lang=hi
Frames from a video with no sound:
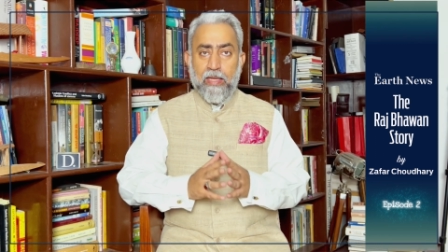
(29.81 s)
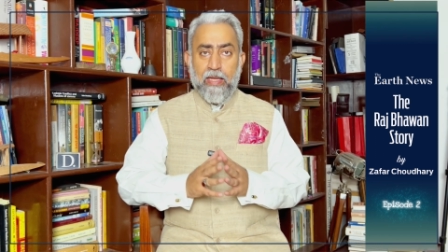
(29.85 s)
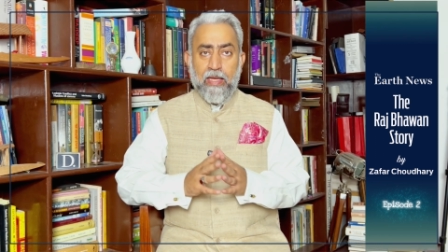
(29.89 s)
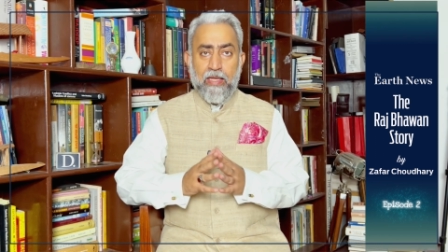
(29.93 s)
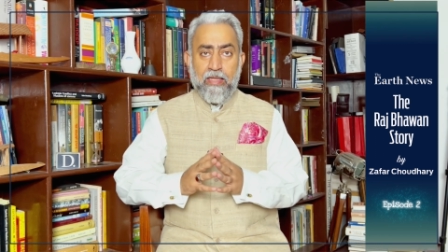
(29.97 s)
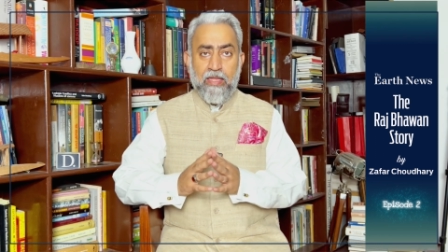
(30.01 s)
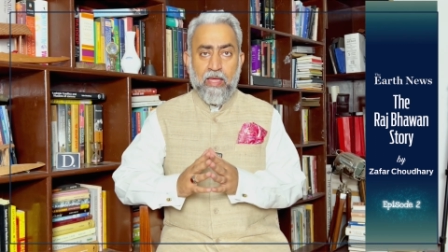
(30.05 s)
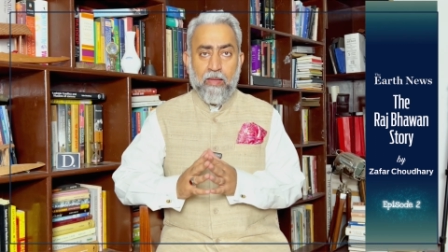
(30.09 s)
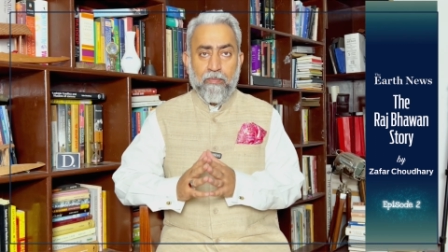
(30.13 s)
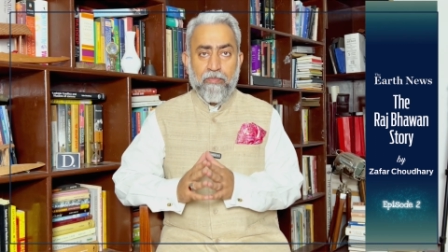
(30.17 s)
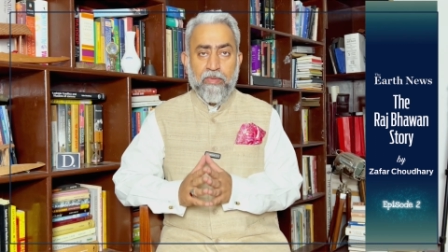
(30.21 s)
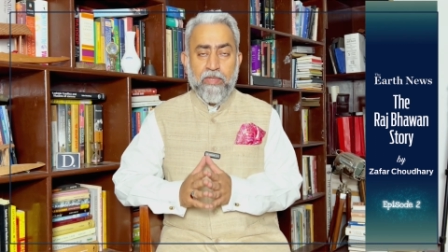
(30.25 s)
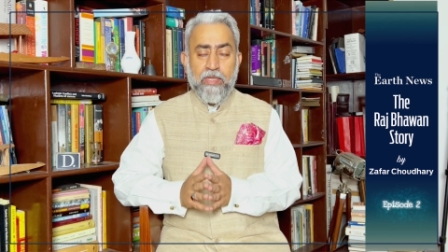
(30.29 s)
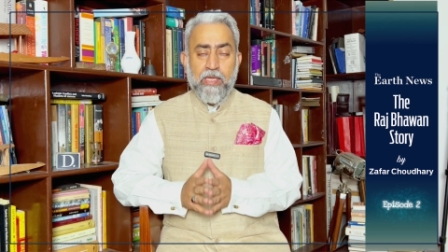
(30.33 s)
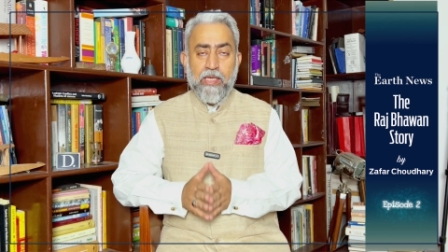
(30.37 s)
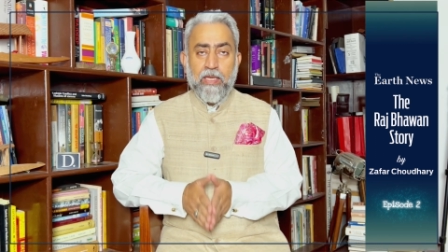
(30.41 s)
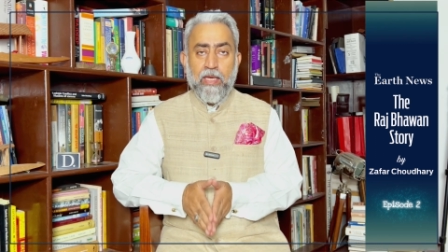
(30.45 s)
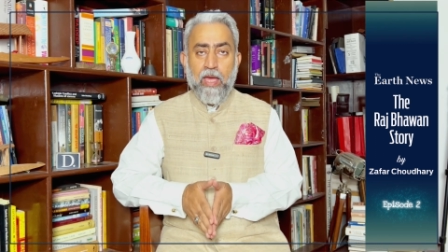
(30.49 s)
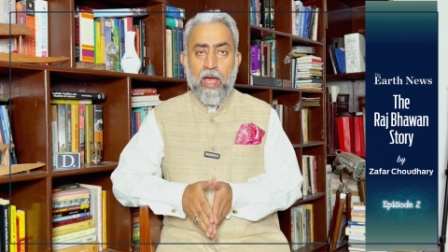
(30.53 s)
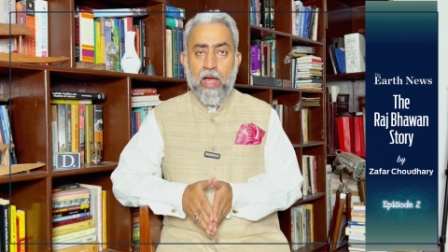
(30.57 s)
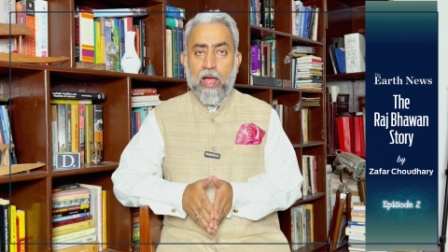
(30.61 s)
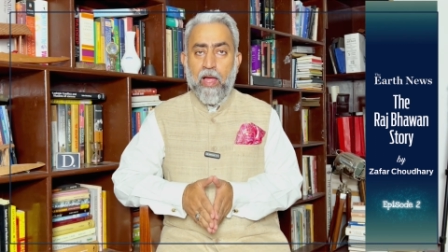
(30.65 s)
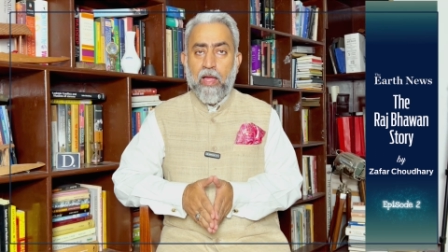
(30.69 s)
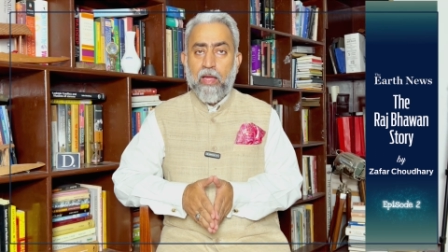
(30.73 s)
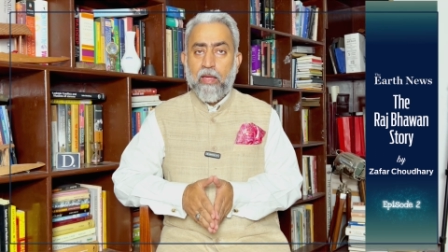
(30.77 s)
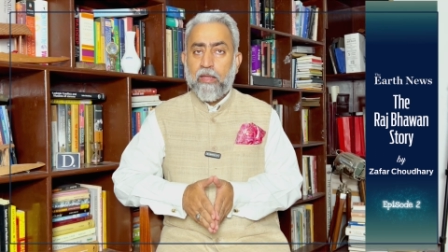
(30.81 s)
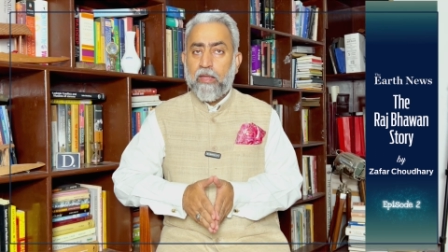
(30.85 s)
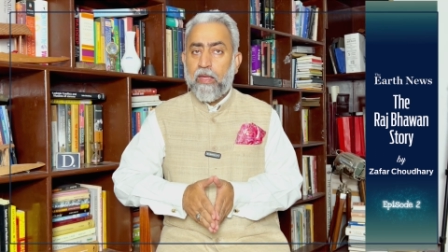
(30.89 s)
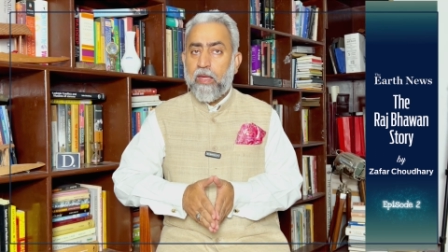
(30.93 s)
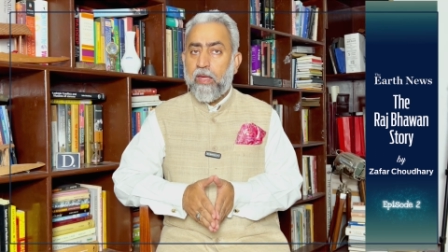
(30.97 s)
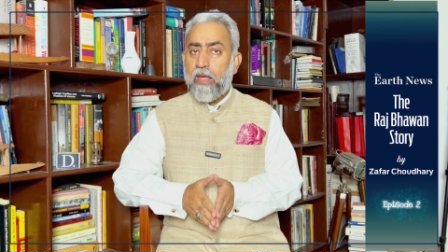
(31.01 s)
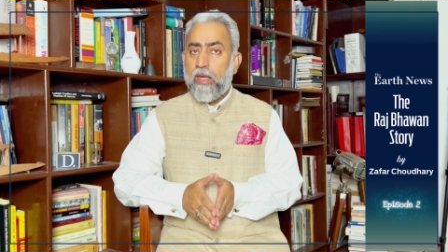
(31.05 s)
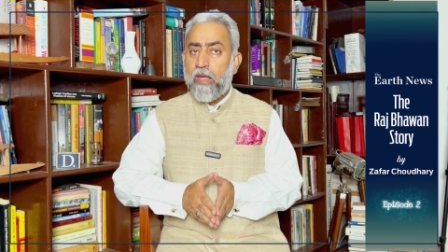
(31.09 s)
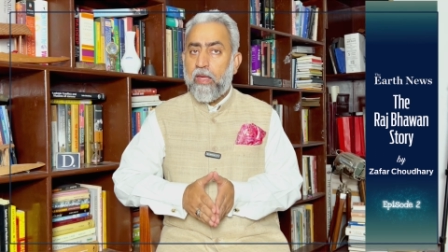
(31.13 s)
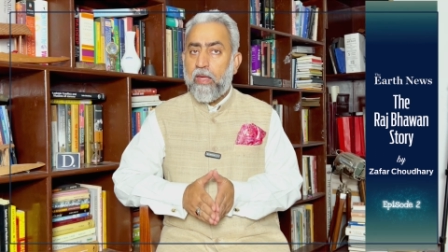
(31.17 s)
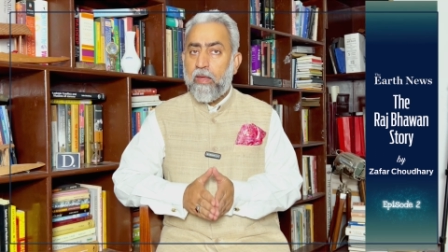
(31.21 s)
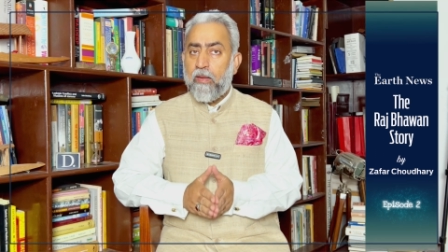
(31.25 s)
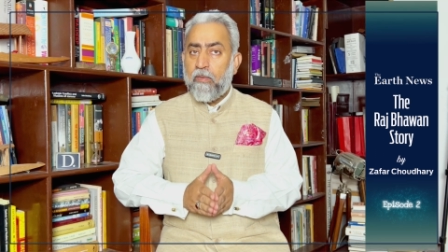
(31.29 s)
कि जब से यहाँ
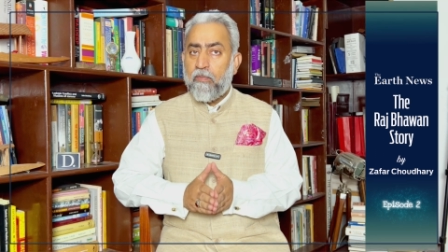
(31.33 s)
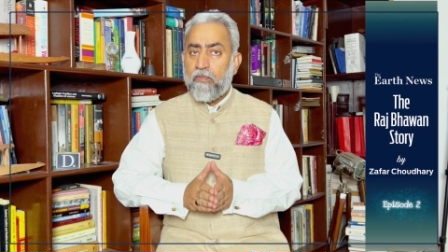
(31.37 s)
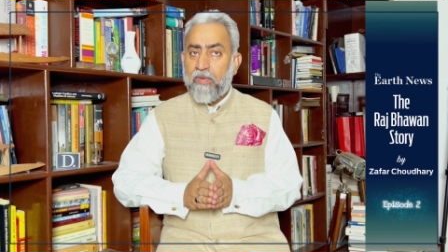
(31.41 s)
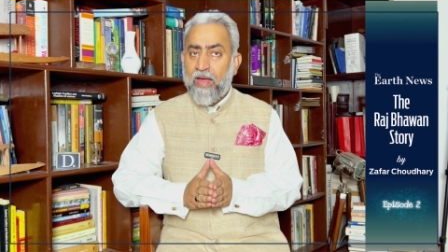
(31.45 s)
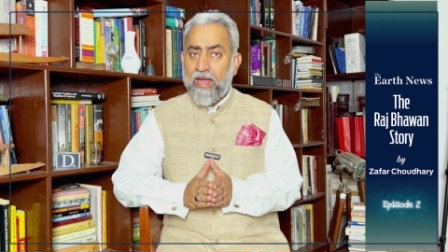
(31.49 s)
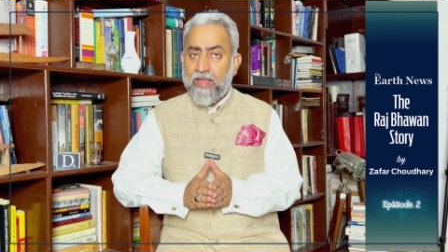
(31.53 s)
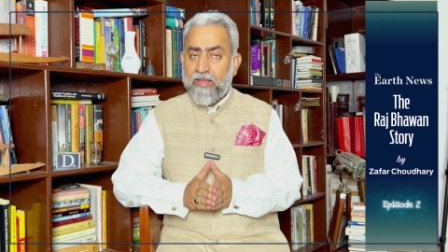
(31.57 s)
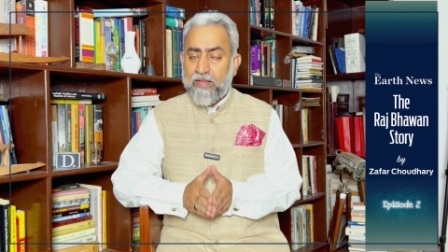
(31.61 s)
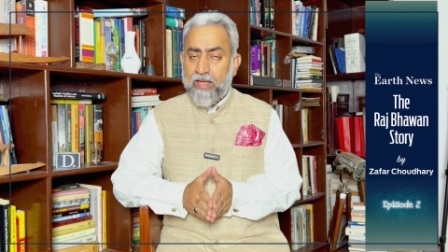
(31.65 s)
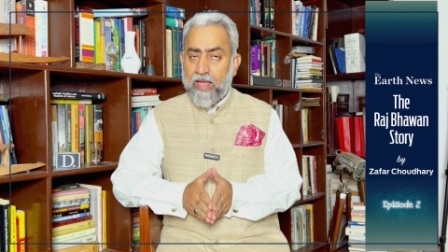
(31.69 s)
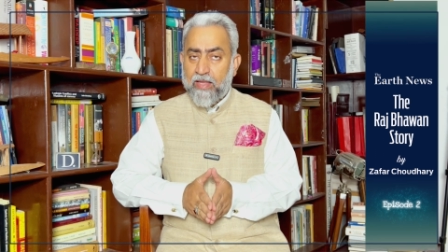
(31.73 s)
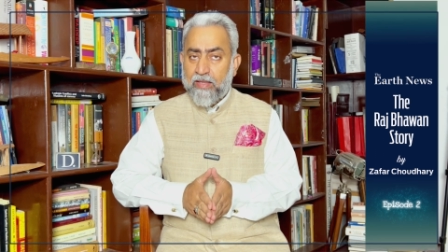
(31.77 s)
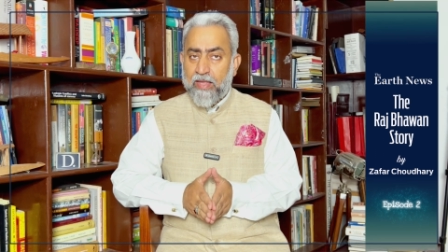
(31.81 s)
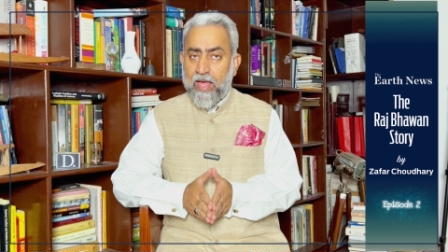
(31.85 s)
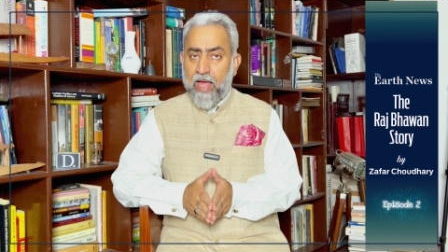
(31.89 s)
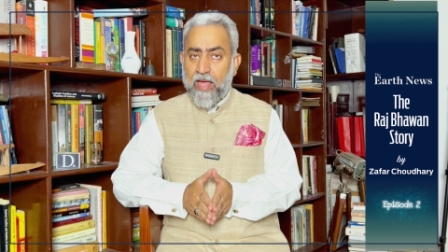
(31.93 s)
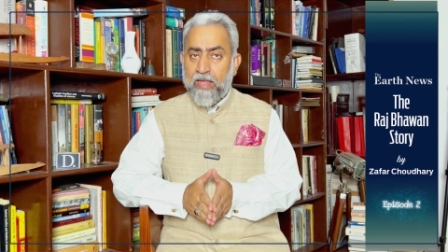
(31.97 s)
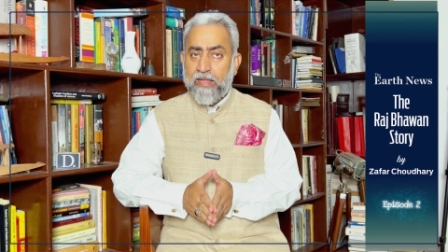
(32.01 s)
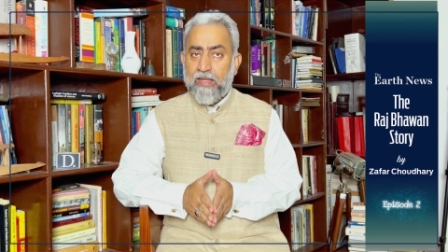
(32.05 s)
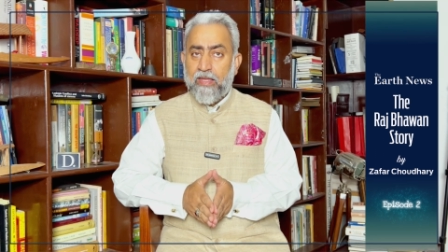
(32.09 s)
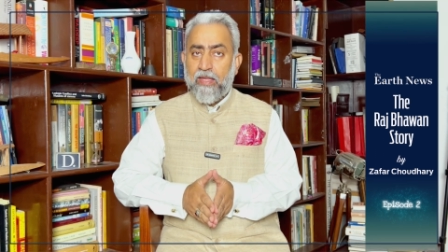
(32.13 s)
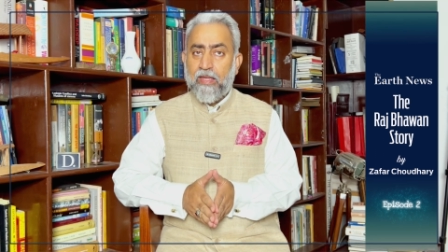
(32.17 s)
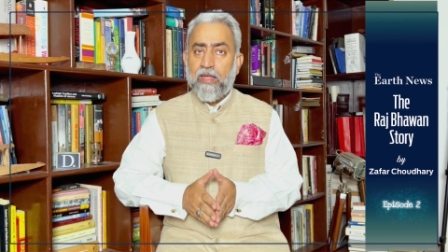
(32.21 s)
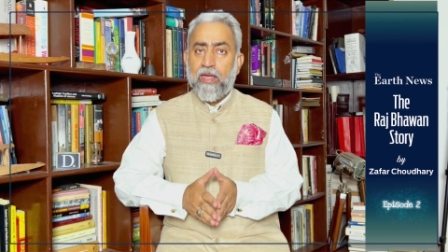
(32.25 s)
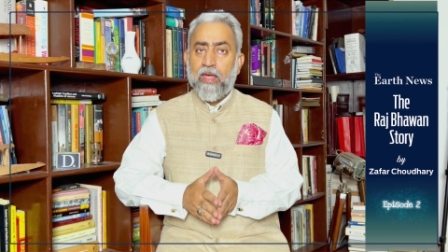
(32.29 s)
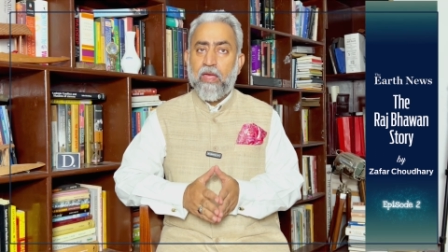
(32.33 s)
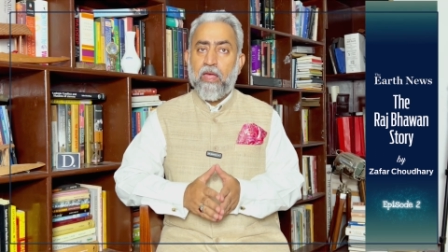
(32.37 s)
की फैसला साजी